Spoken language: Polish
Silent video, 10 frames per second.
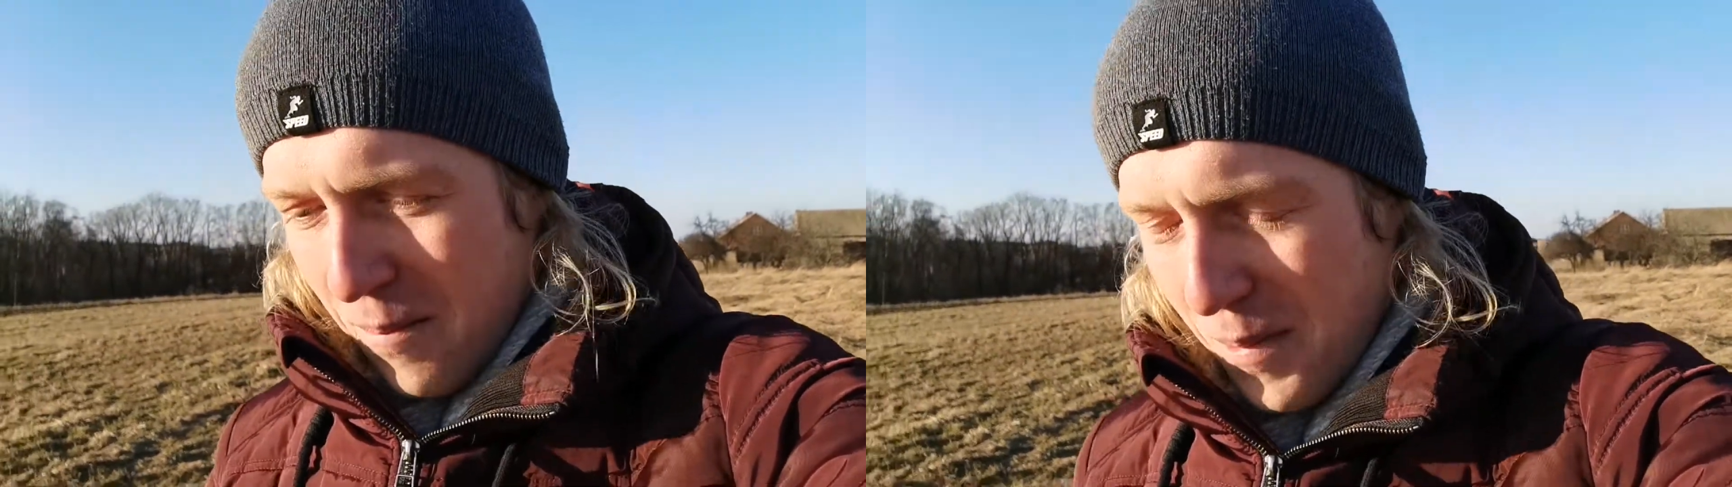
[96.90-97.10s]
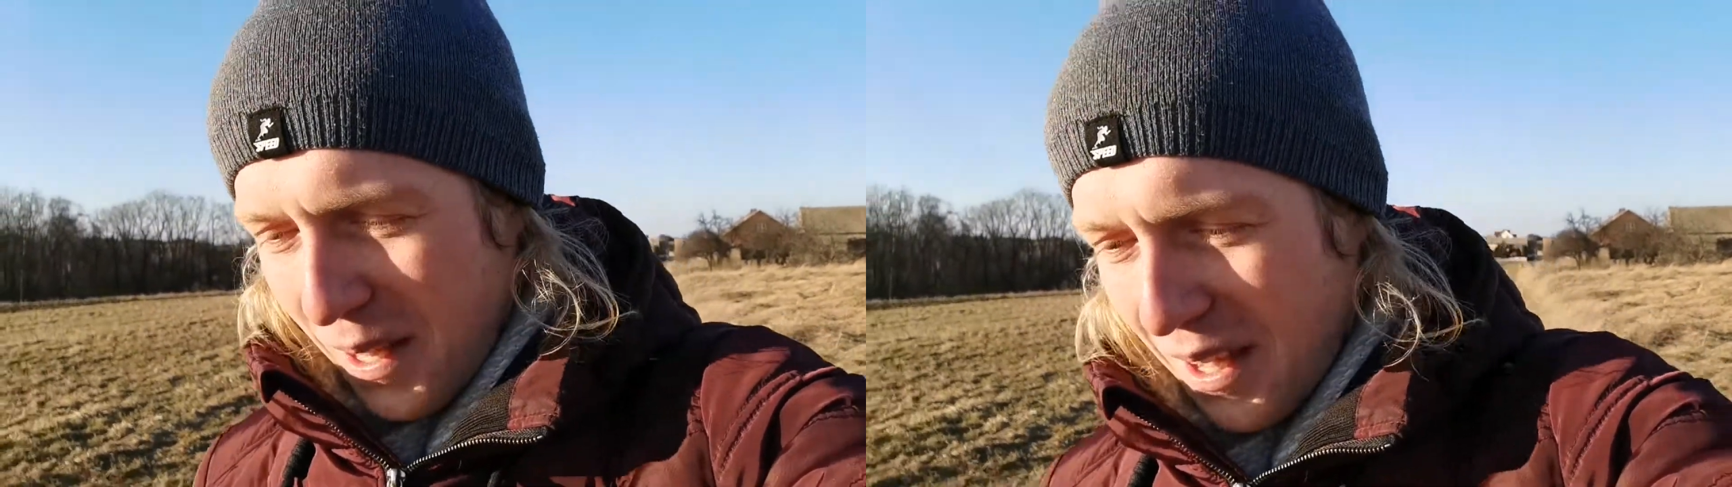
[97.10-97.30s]

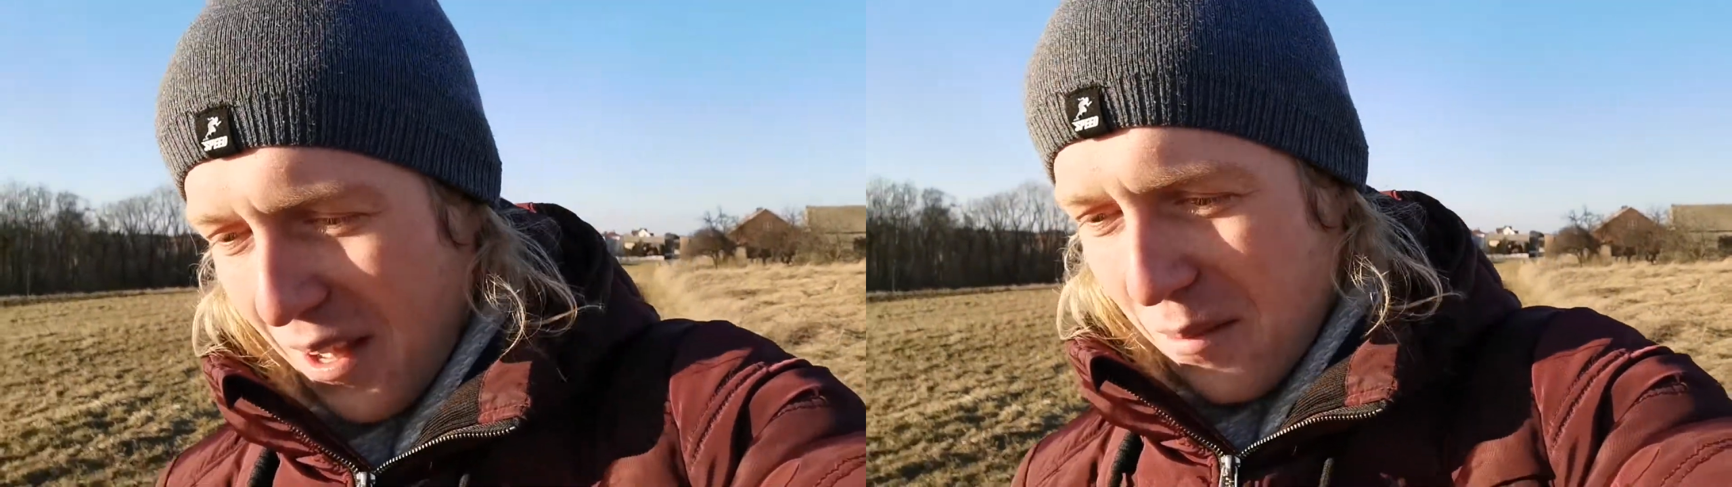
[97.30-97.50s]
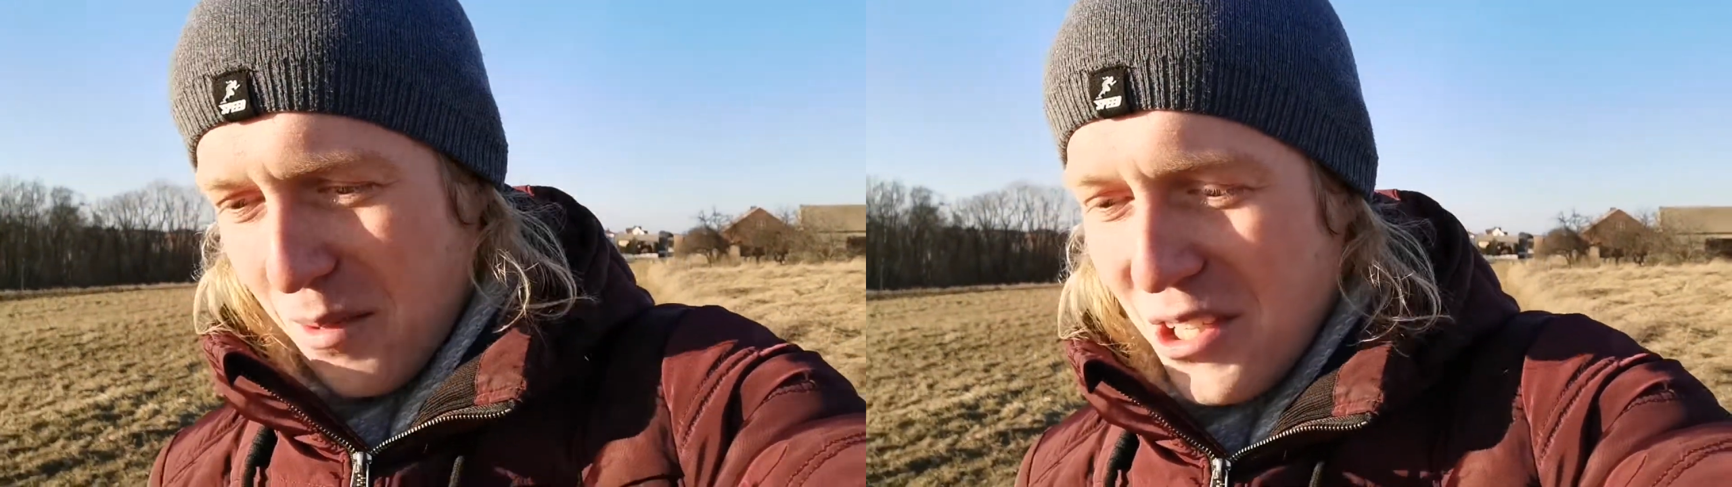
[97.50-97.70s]

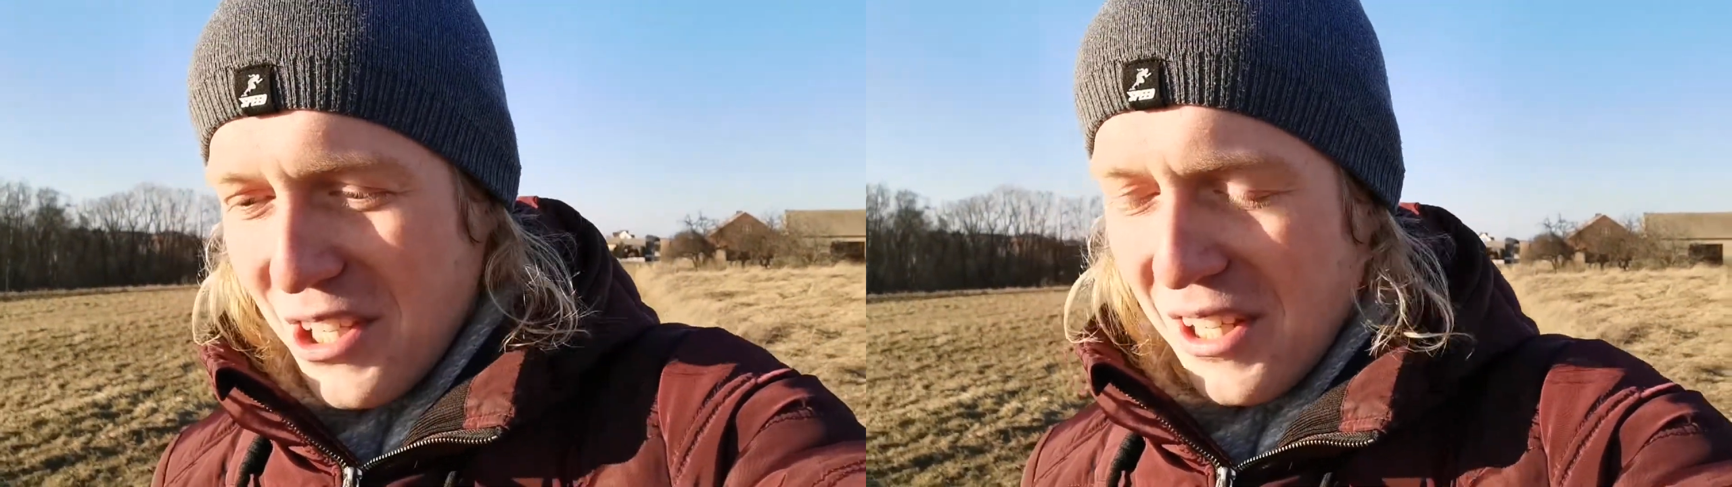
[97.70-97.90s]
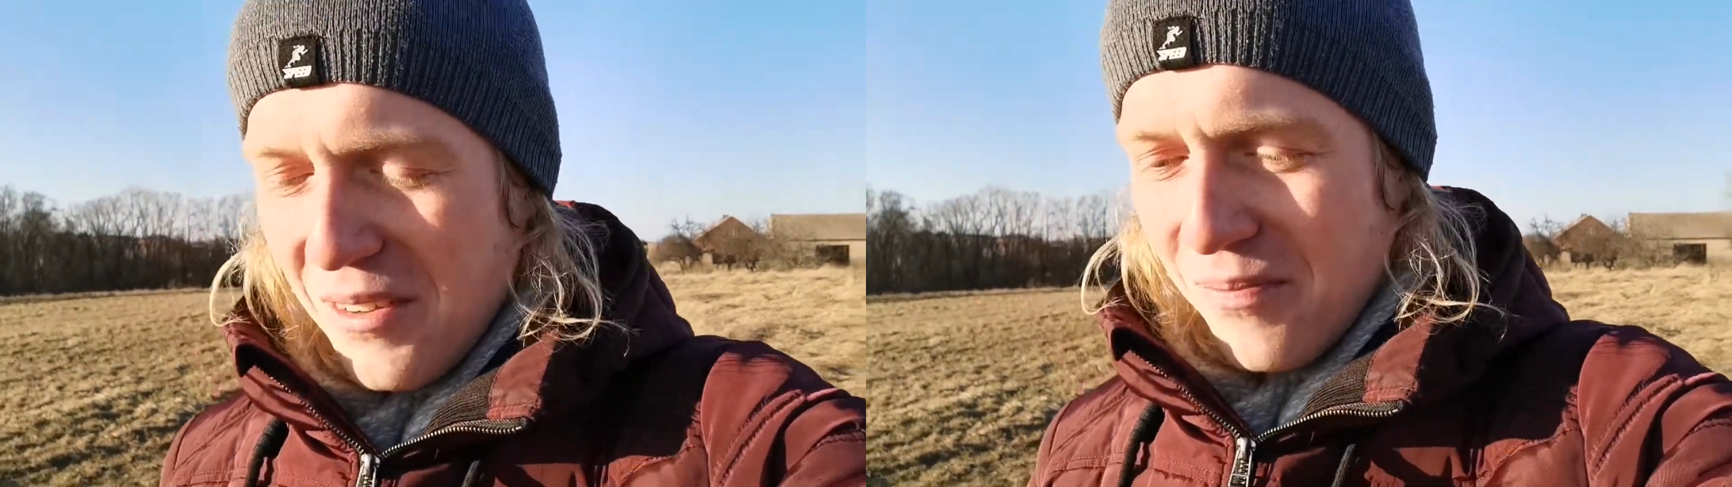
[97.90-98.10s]
mega
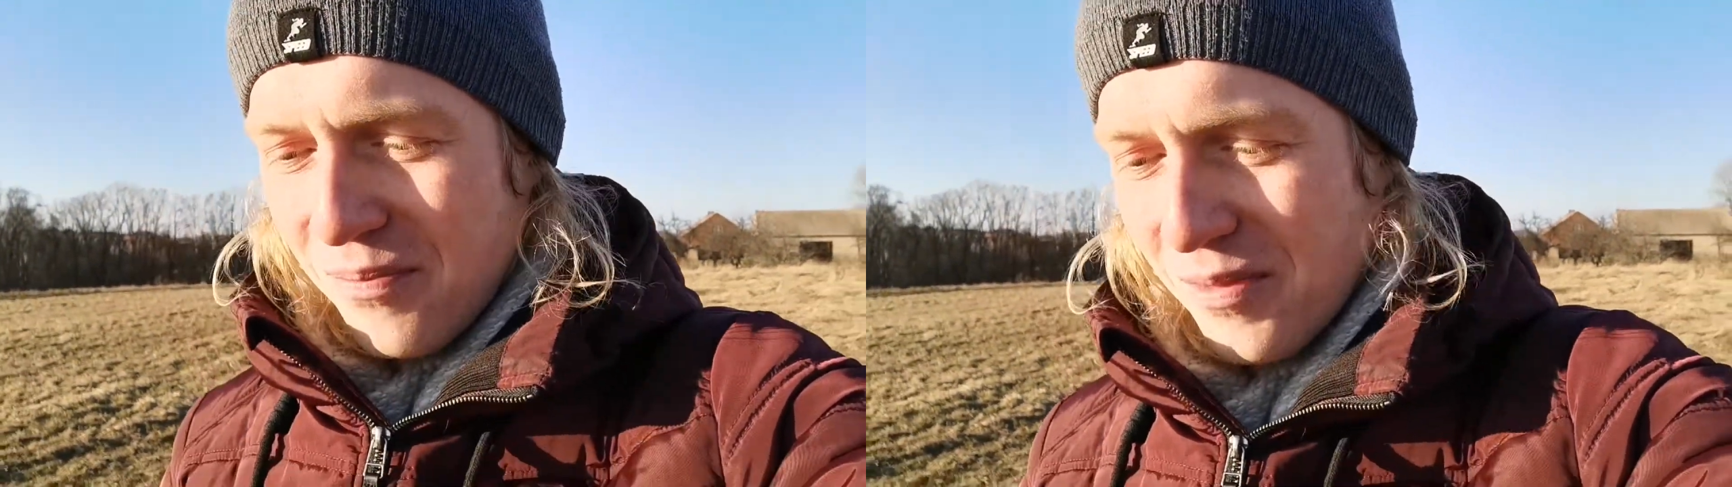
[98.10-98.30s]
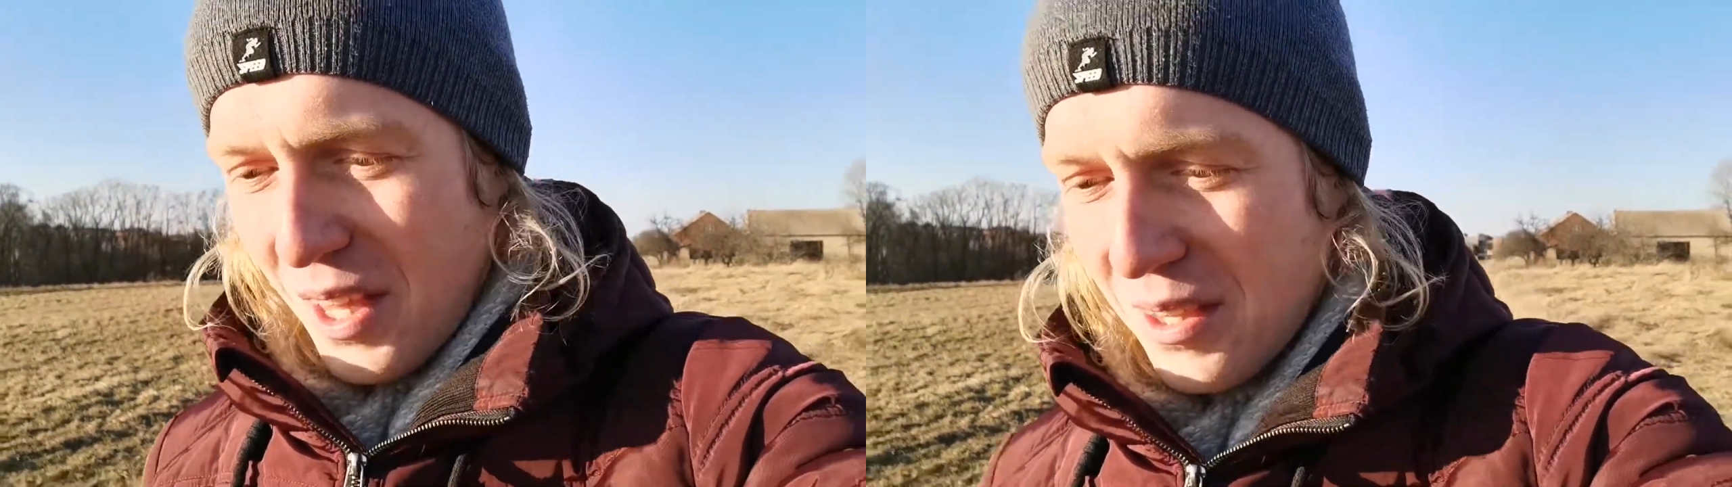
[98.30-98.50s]
myśli
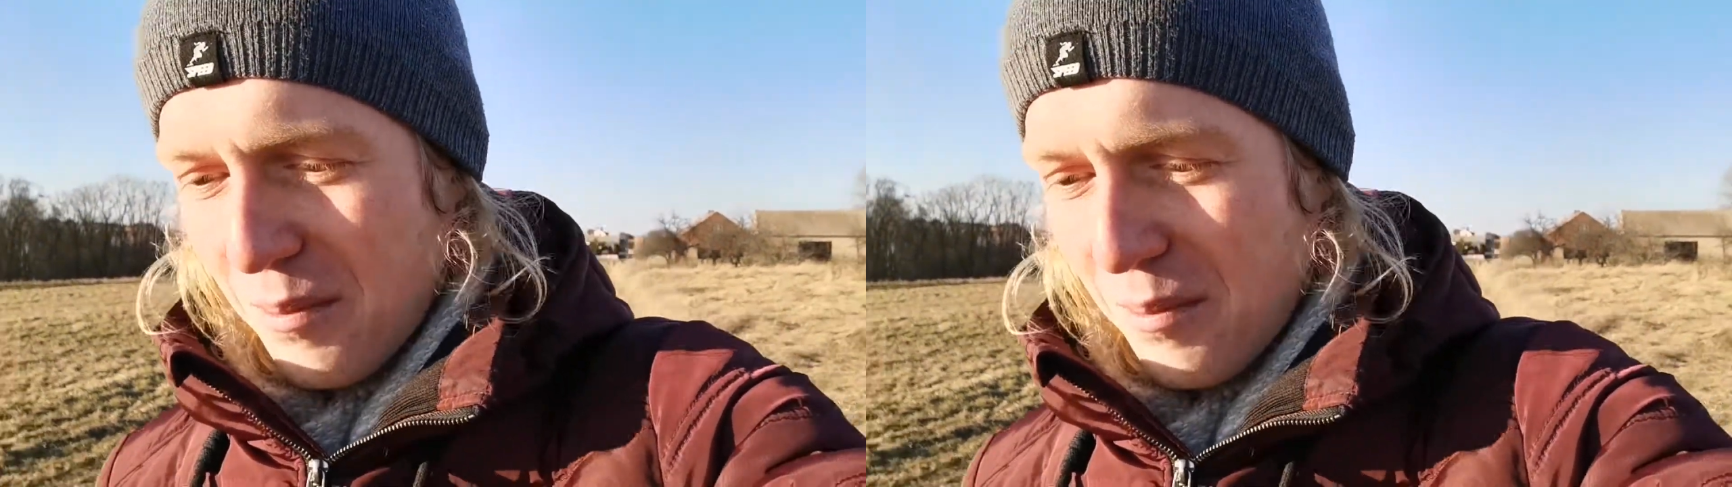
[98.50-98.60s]
na